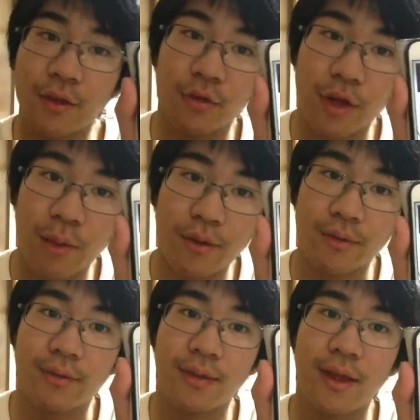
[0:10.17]
今日山口
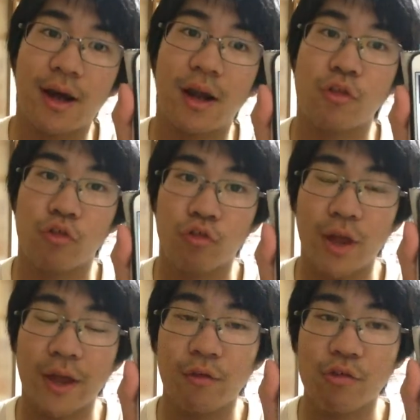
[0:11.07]
誠也から重
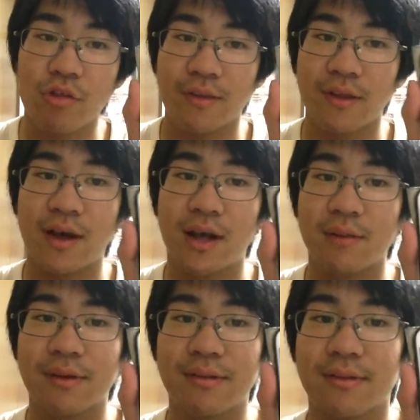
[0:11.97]
大なお知らせがあり
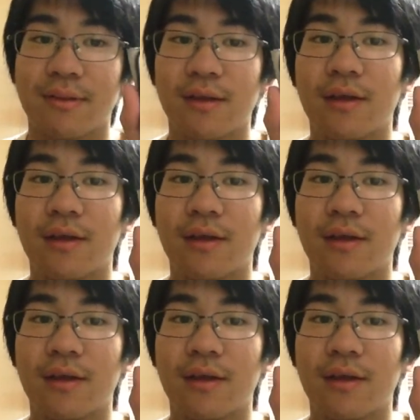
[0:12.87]
ます。